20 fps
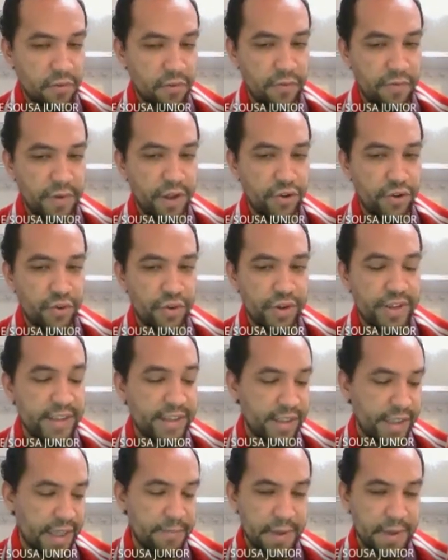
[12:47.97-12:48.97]
o valor
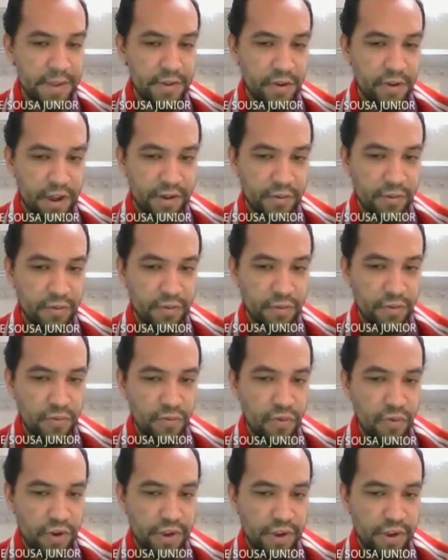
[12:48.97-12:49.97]
que é maior.
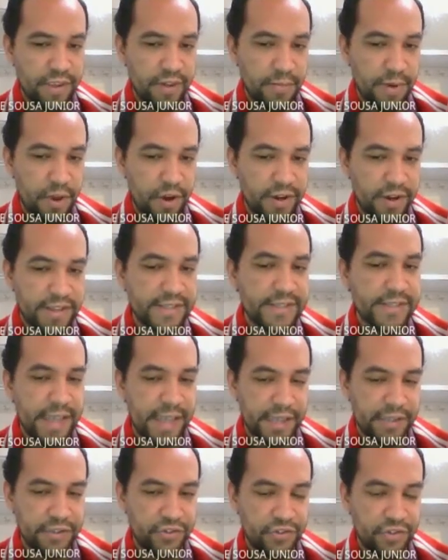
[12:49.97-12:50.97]
O 8 é maior que
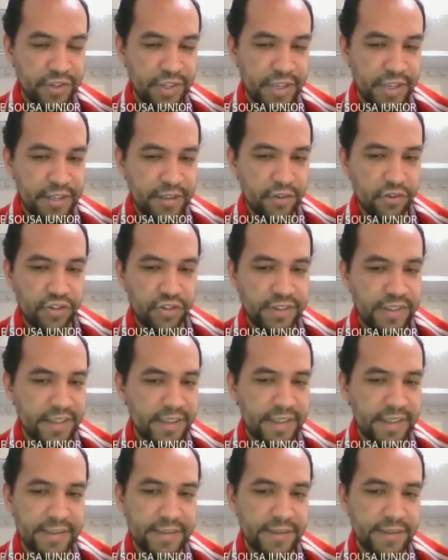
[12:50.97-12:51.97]
7. Então, já sei
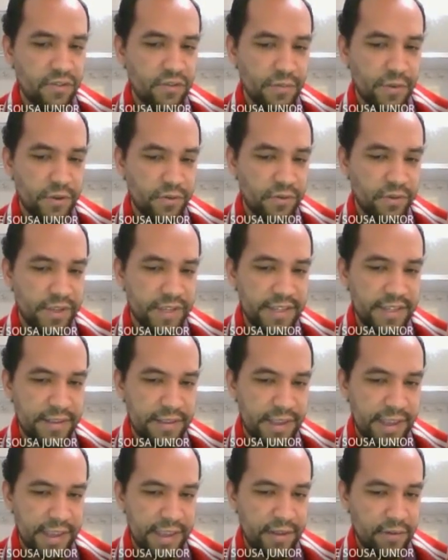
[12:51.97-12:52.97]
que esse número
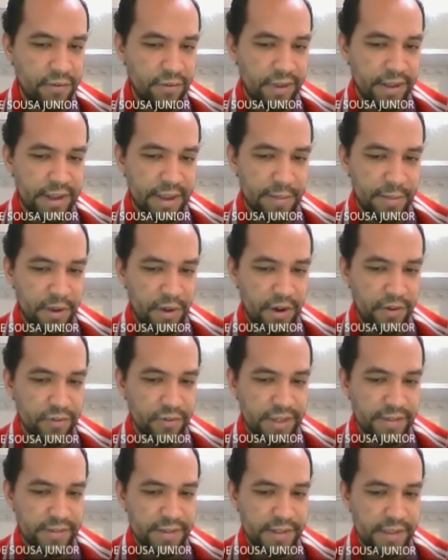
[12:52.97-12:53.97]
inteiro, ele é maior
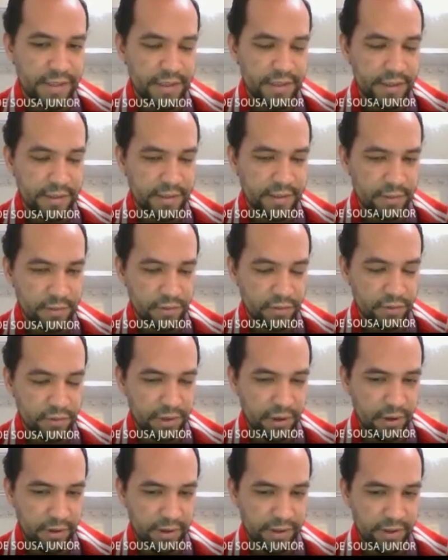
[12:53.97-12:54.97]
do que esse daqui
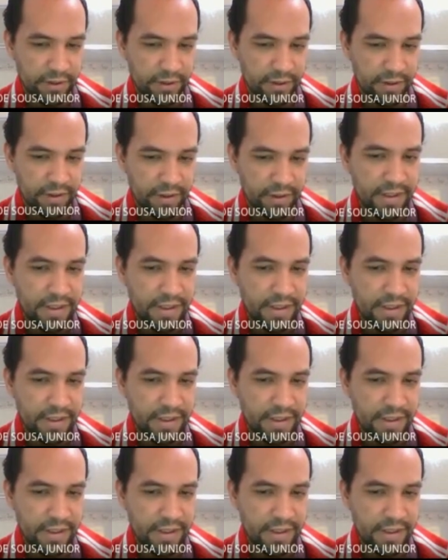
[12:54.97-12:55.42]
total aqui, ó.